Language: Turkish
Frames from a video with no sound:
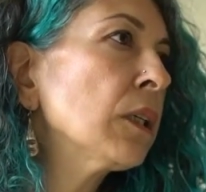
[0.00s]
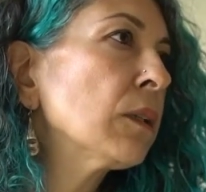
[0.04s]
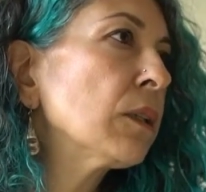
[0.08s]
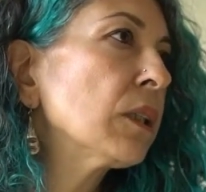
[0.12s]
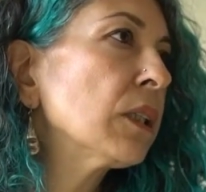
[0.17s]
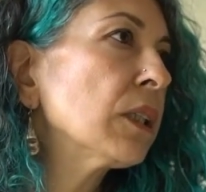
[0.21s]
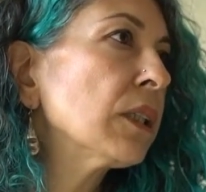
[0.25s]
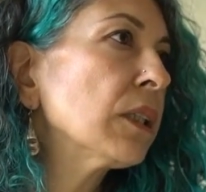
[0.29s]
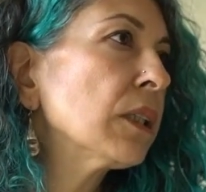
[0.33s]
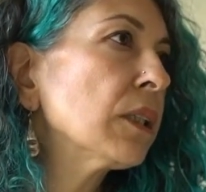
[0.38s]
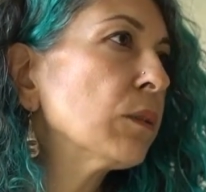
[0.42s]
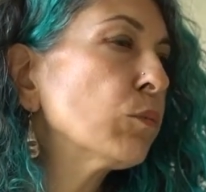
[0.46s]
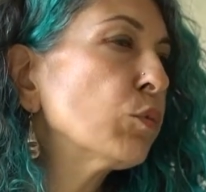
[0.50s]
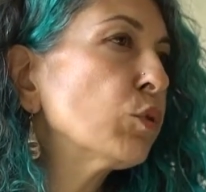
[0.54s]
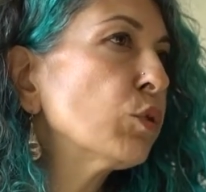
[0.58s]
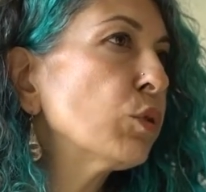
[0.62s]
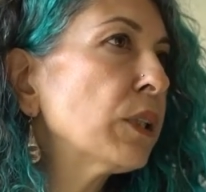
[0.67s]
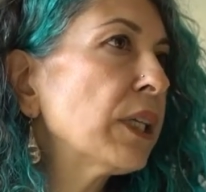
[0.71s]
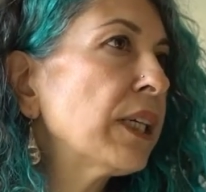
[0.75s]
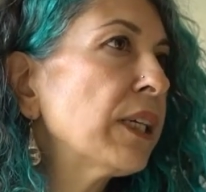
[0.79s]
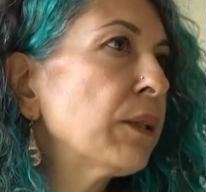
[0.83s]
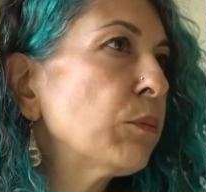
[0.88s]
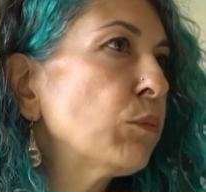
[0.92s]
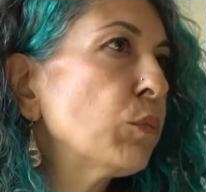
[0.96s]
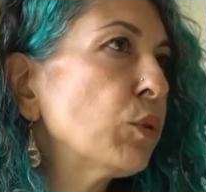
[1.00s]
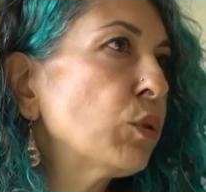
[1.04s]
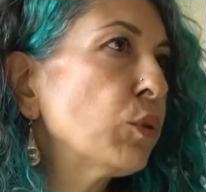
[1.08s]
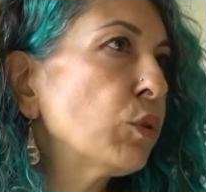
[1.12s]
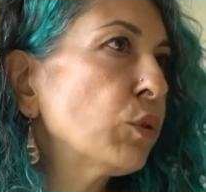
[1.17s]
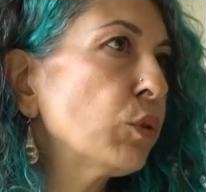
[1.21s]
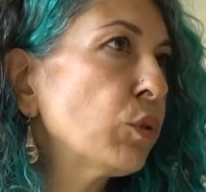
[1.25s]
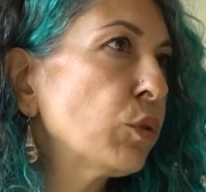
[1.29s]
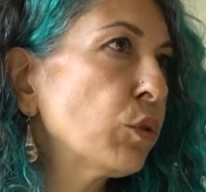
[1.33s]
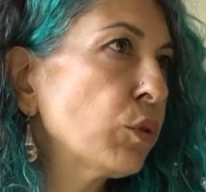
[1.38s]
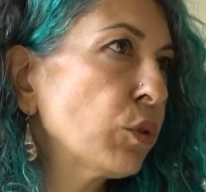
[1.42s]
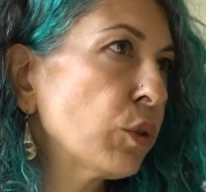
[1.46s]
Ee, bunun en
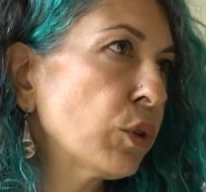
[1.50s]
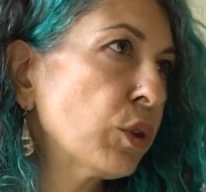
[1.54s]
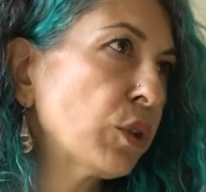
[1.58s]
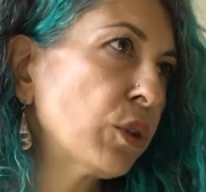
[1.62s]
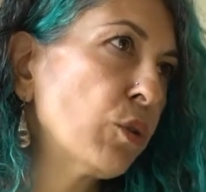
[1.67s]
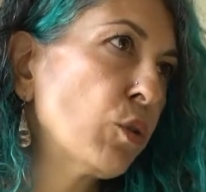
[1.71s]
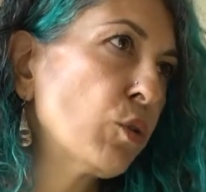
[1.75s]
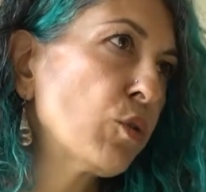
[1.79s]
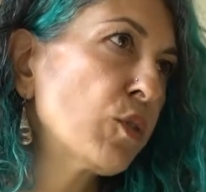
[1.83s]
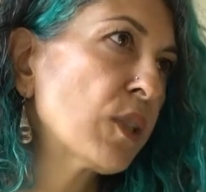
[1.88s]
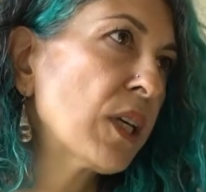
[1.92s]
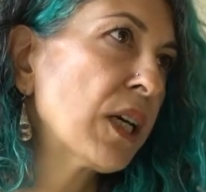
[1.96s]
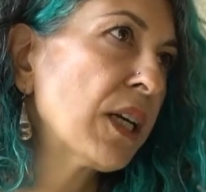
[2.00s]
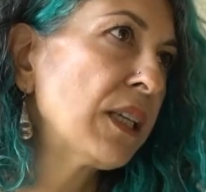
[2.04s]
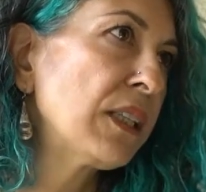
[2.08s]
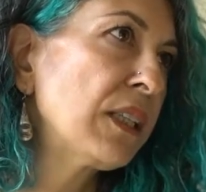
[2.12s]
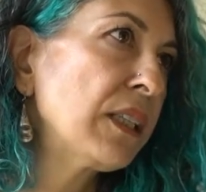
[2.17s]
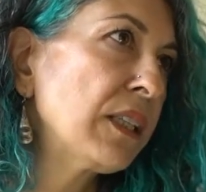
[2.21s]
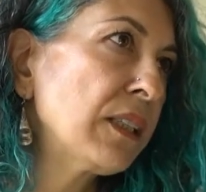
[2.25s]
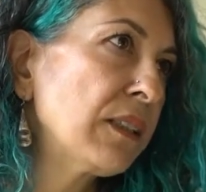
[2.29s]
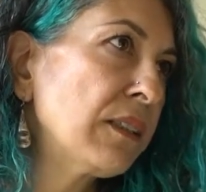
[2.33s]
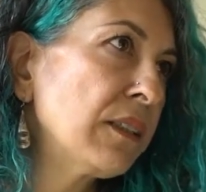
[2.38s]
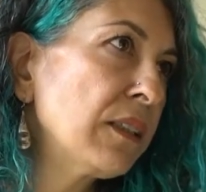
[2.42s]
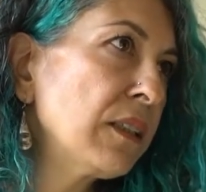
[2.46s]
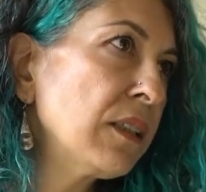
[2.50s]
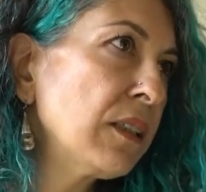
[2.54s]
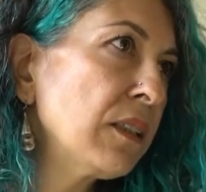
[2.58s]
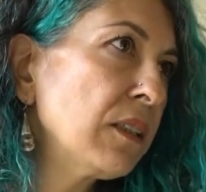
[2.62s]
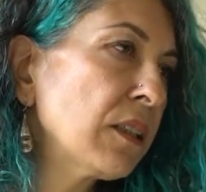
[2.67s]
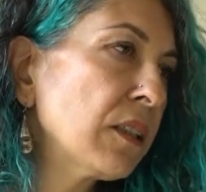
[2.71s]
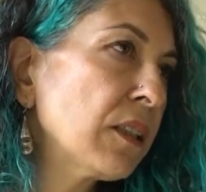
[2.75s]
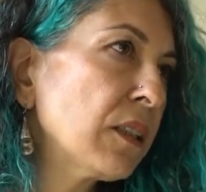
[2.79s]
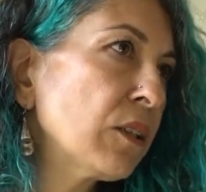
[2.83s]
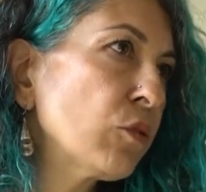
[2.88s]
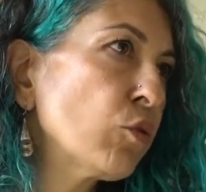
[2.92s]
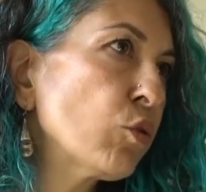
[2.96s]
büyük e, özelliği de
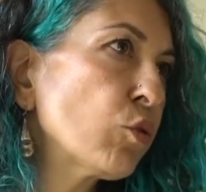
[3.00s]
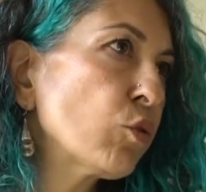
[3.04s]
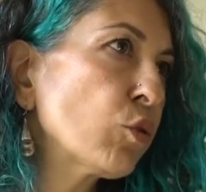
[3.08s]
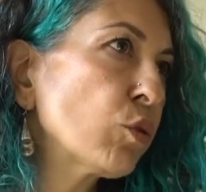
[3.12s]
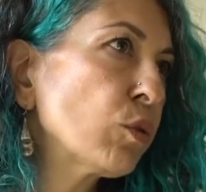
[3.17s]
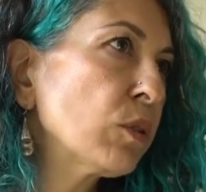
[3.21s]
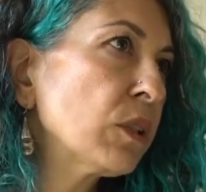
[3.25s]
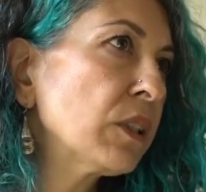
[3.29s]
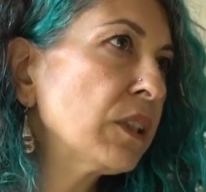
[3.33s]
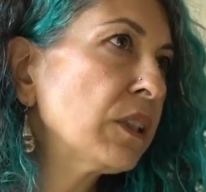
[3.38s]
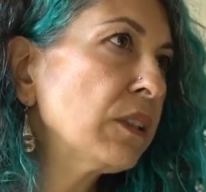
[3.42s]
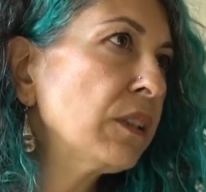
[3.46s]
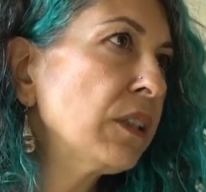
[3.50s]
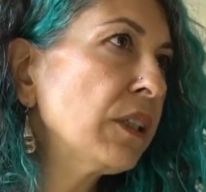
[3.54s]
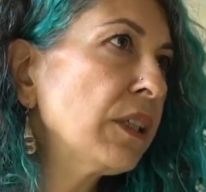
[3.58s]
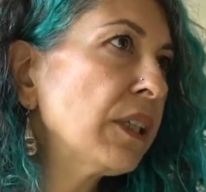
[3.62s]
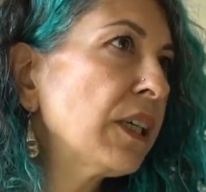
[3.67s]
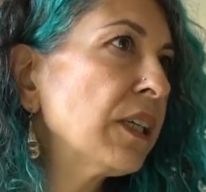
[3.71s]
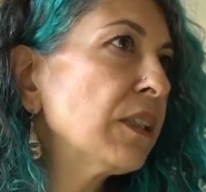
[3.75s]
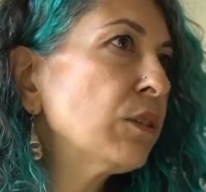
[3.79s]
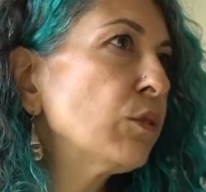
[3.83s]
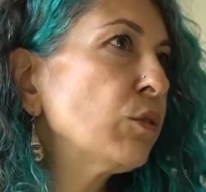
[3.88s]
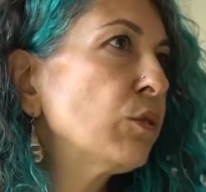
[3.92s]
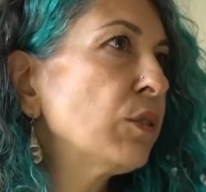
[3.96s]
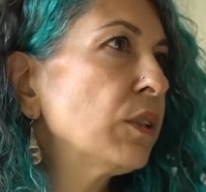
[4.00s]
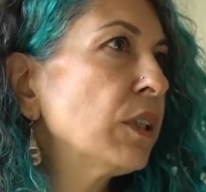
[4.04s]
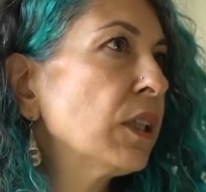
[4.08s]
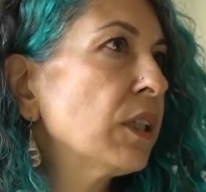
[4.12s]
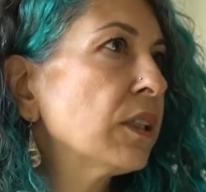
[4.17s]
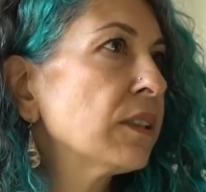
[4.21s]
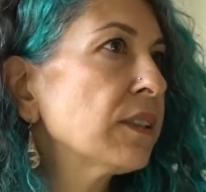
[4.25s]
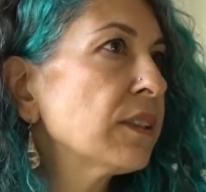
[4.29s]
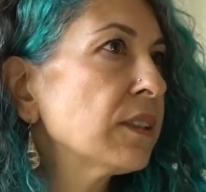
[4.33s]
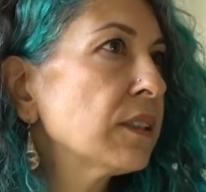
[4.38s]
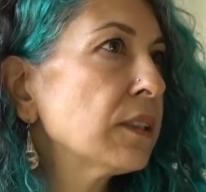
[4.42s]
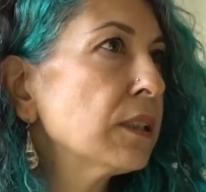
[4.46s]
e, çocukların hayal
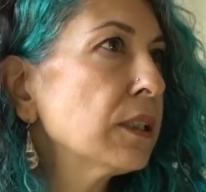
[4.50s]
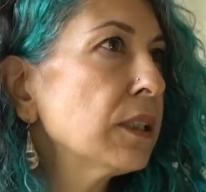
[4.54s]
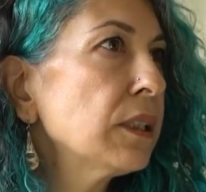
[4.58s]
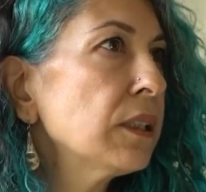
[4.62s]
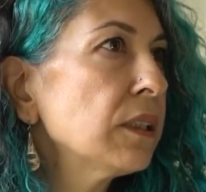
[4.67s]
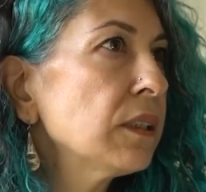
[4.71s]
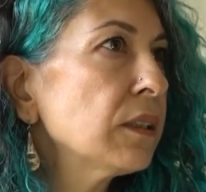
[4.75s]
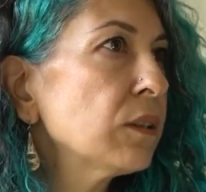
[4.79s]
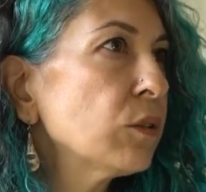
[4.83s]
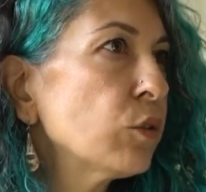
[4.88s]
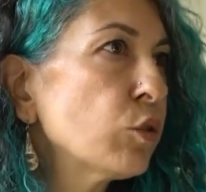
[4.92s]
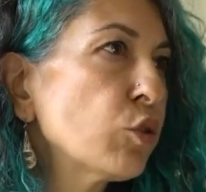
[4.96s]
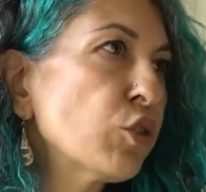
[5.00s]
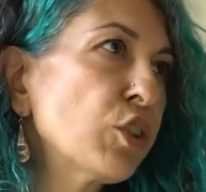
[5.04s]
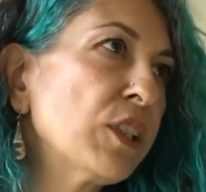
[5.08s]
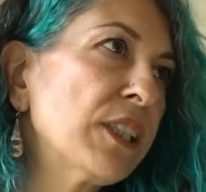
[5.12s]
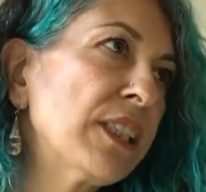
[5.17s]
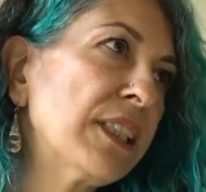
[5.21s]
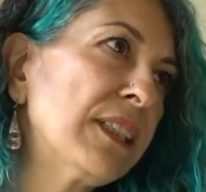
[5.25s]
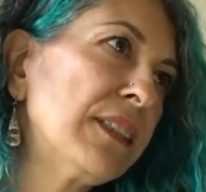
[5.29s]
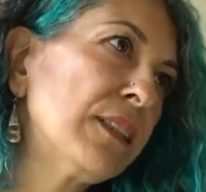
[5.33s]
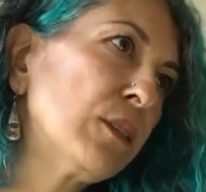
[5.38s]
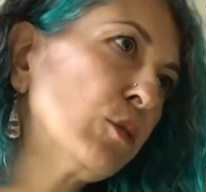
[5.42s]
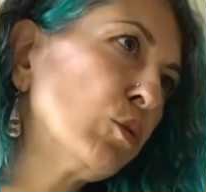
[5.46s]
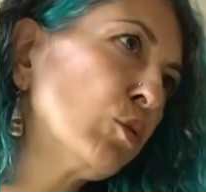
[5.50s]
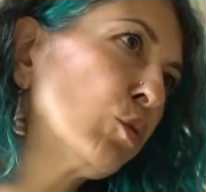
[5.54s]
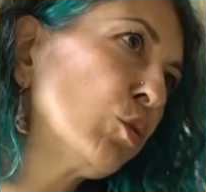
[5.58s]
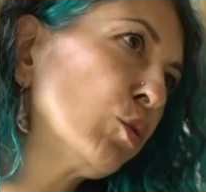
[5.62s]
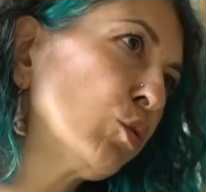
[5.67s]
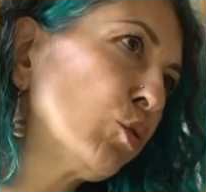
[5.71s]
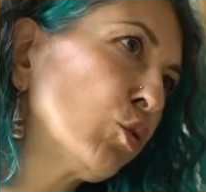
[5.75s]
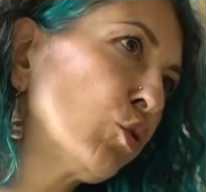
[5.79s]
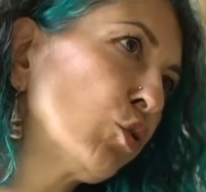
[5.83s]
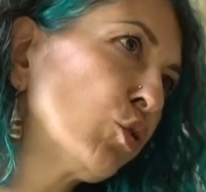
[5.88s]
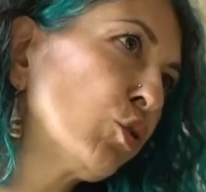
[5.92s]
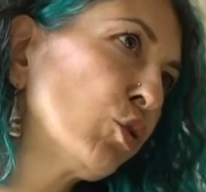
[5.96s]
dünyasına o şekilde
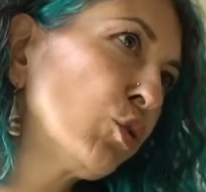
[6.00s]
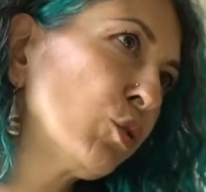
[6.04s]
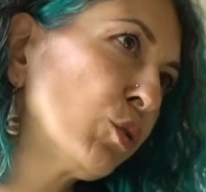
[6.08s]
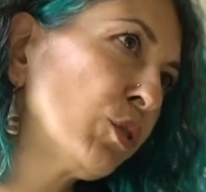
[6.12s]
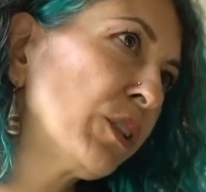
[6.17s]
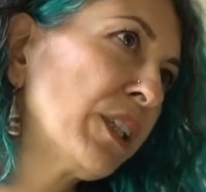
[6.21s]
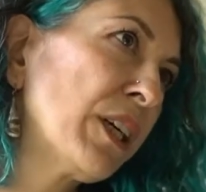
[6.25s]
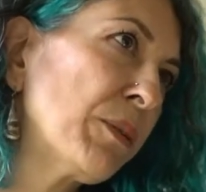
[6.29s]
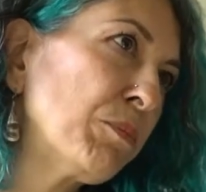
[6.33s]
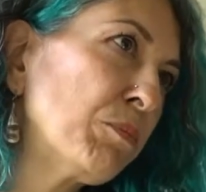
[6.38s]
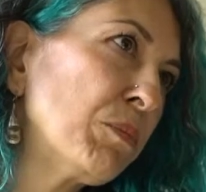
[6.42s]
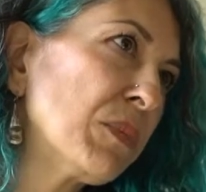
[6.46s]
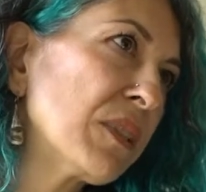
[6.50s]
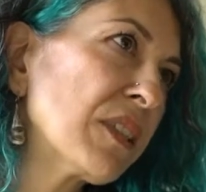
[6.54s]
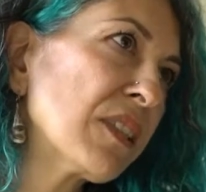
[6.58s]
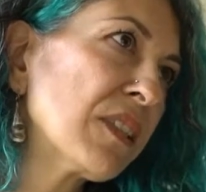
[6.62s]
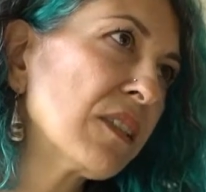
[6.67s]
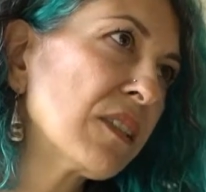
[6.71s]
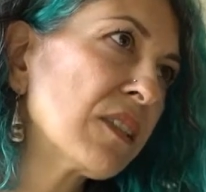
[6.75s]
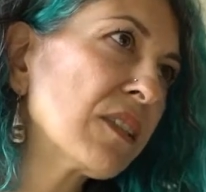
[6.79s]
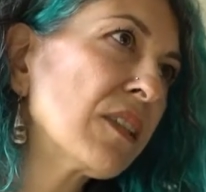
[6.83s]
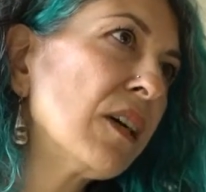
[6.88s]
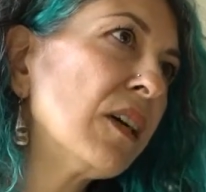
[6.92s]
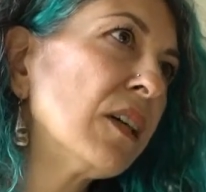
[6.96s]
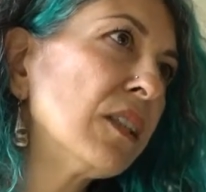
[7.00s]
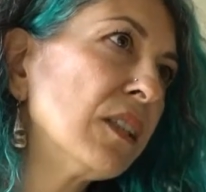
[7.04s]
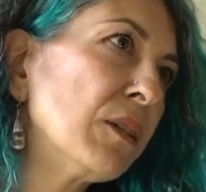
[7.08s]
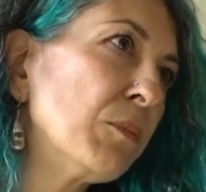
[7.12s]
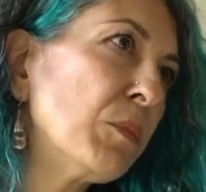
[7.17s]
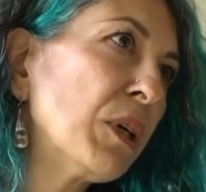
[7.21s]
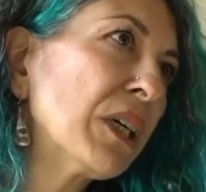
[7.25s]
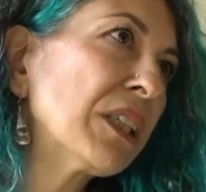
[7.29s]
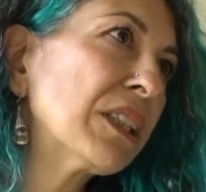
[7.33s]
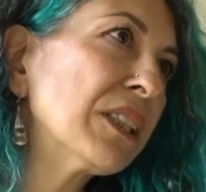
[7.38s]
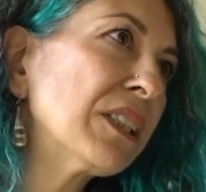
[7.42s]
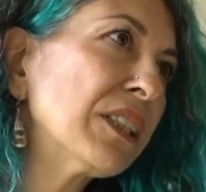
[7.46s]
dokunuş yapmasını
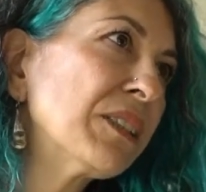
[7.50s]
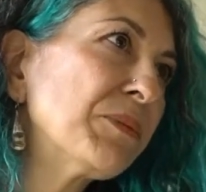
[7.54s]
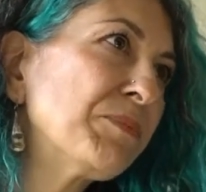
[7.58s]
sağlamak.